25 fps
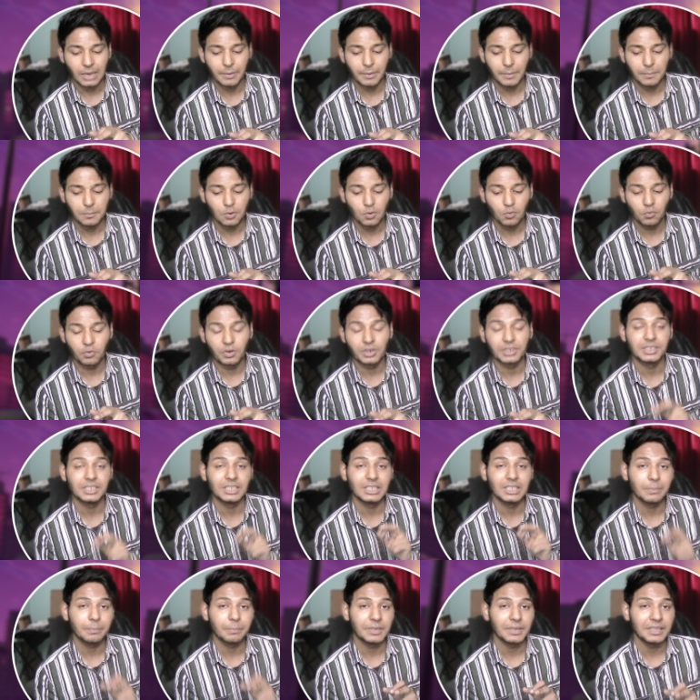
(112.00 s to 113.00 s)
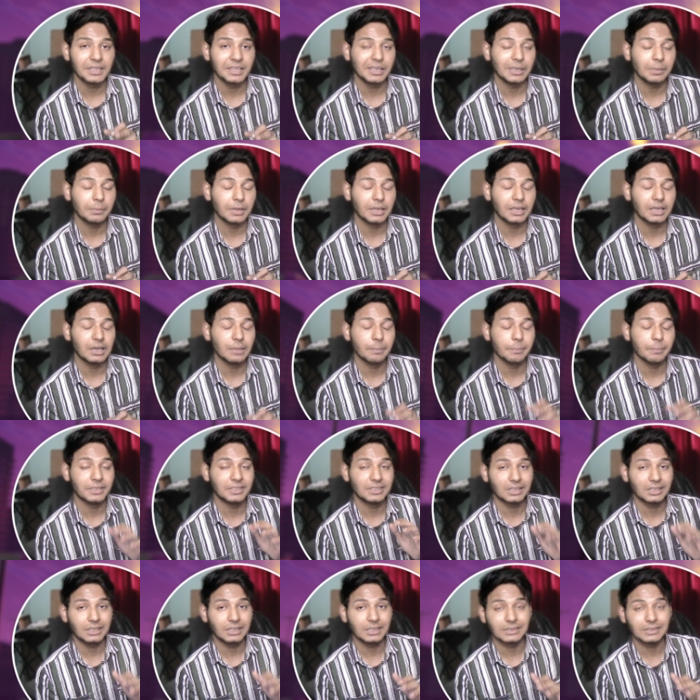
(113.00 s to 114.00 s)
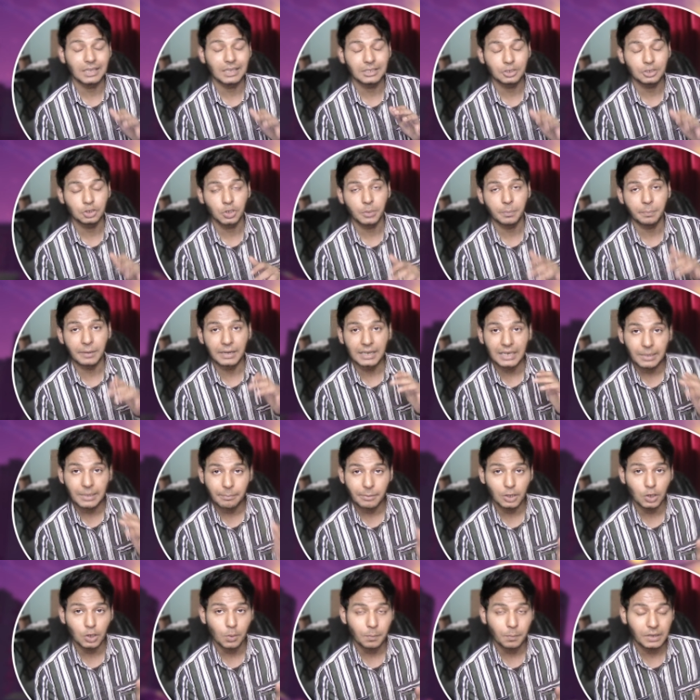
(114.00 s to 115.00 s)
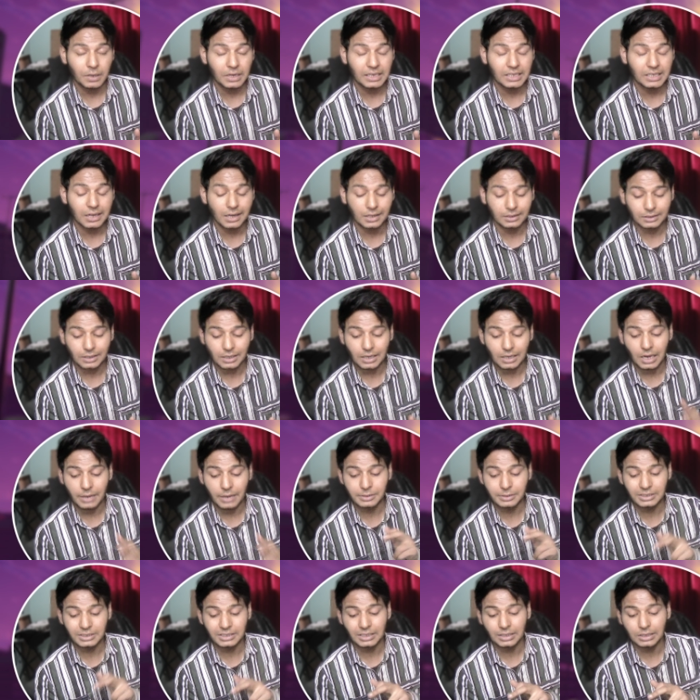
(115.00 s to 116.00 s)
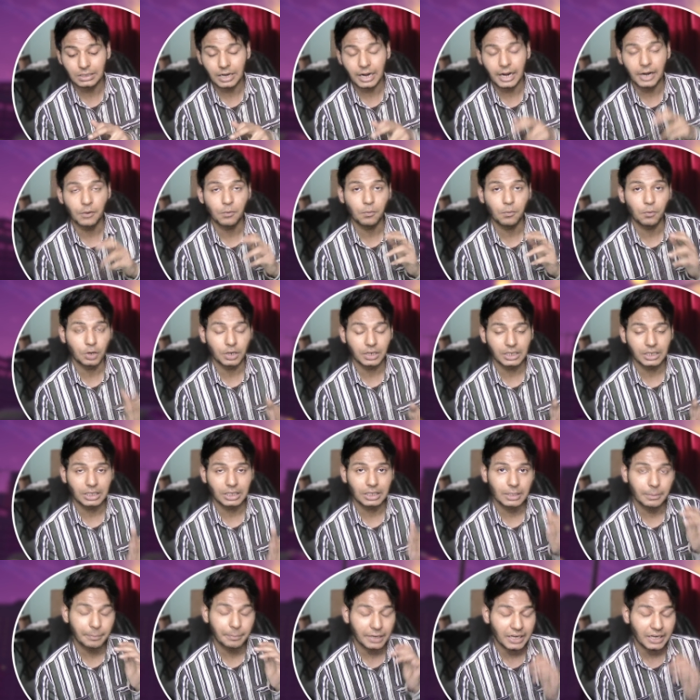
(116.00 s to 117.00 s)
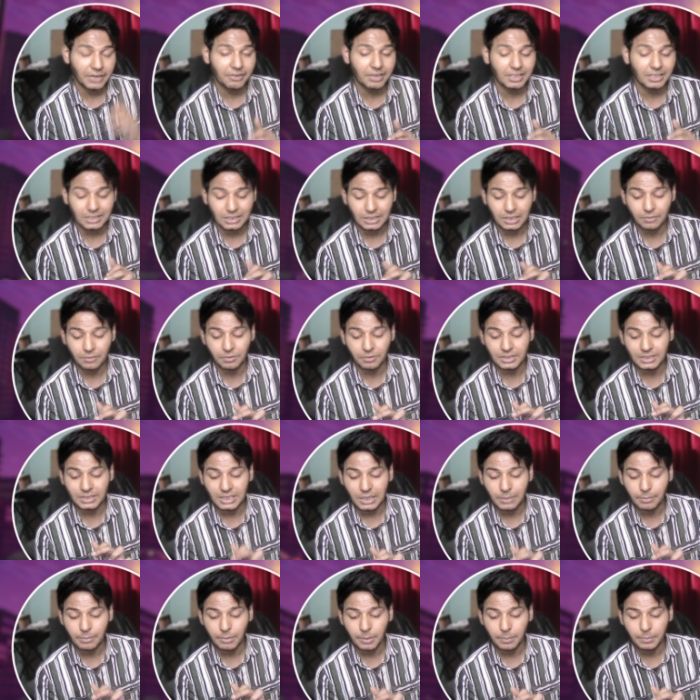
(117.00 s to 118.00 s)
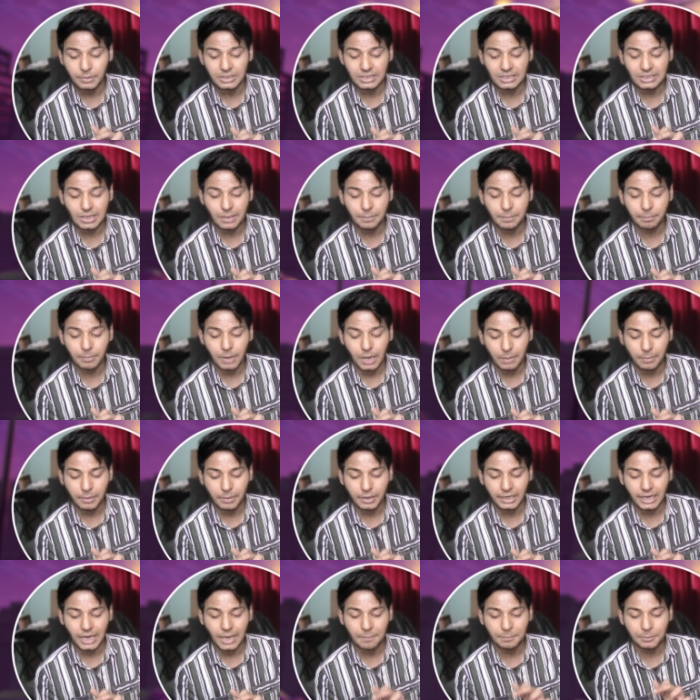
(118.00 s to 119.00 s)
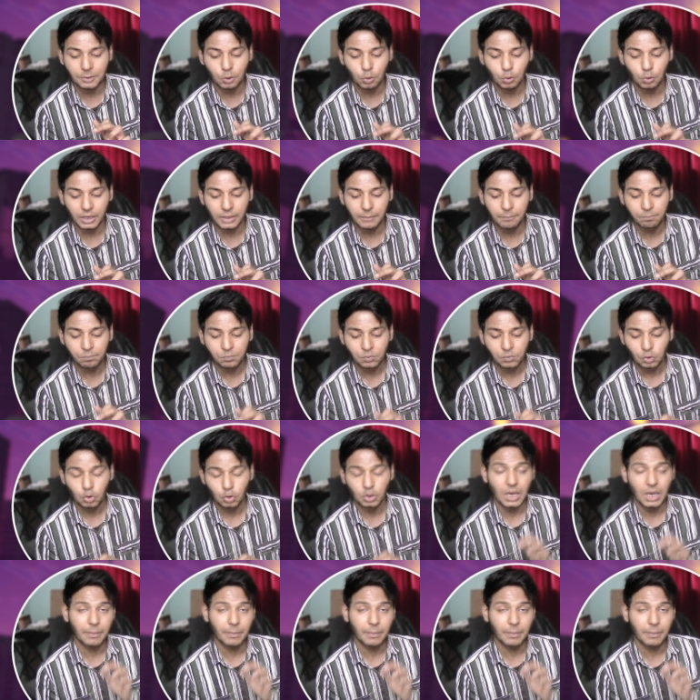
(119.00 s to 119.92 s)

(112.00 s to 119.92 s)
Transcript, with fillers: यहाँ पर आपको वर्जन नंबर देखने मिलेगा बेसिकली ज़्यादा जो बिल्ड नंबर के ऊपर लिखा आता है अब इसके अंदर एंड फोर्टीन के अंदर मेरे डिवाइस के अंदर वर्जन नंबर पर जैसे आप बार बार टैप करोगे तो